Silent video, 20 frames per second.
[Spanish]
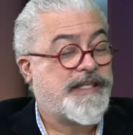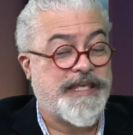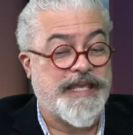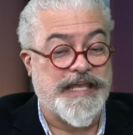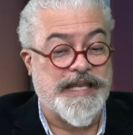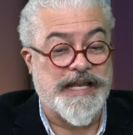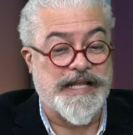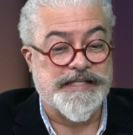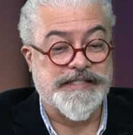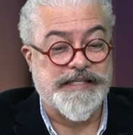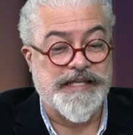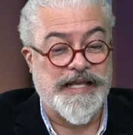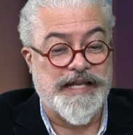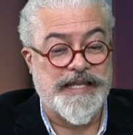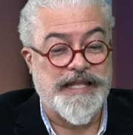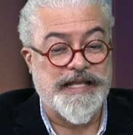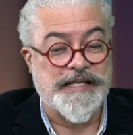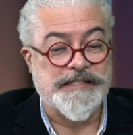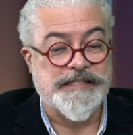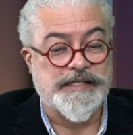quién hace
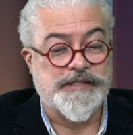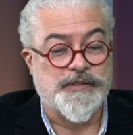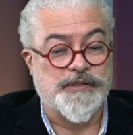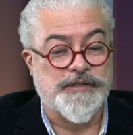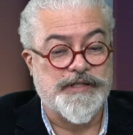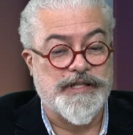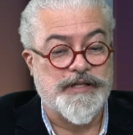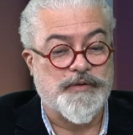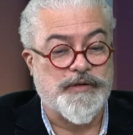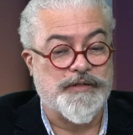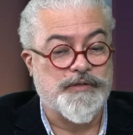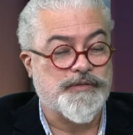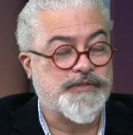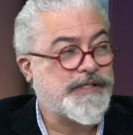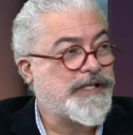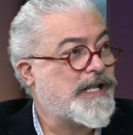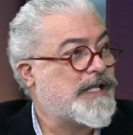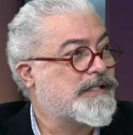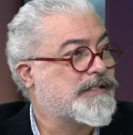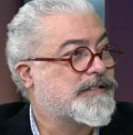alianzas con él cuando
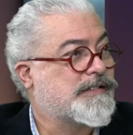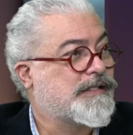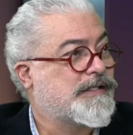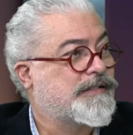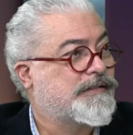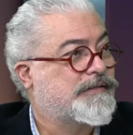se lance.